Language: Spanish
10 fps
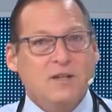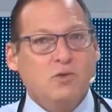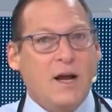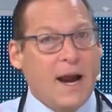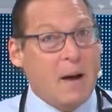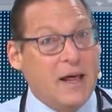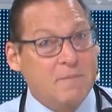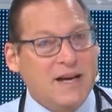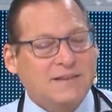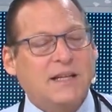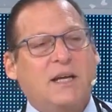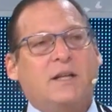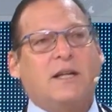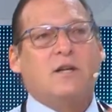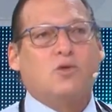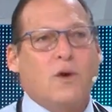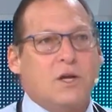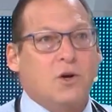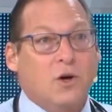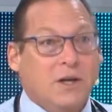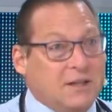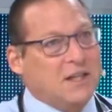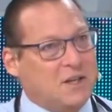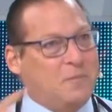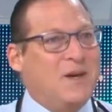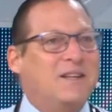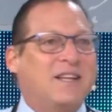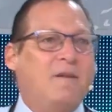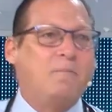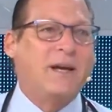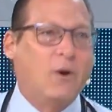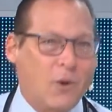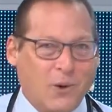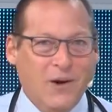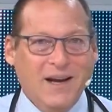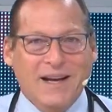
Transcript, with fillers: eso además te quita el sueño y te despiertas peor.